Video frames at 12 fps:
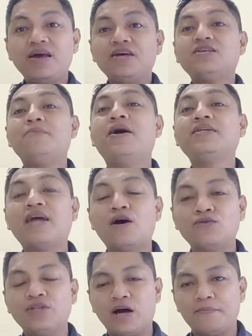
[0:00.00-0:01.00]
sa mga
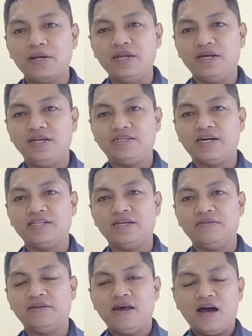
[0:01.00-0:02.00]
tao na nakapaligid sa
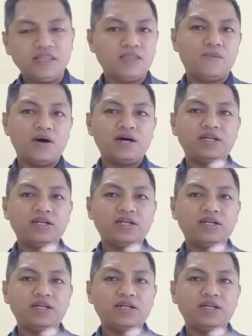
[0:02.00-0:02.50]
atin. At nawa ang